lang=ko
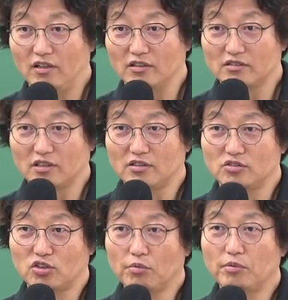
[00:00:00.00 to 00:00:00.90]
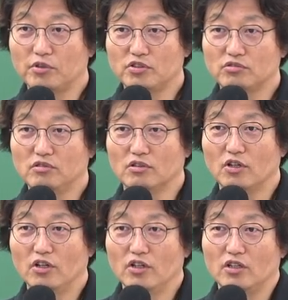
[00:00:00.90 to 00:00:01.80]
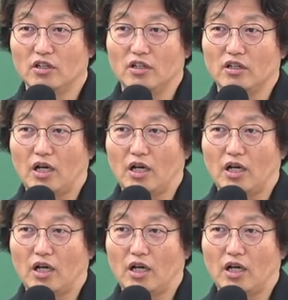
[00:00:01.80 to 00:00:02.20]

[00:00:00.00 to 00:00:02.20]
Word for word: 예, 다 접어버리시고 예,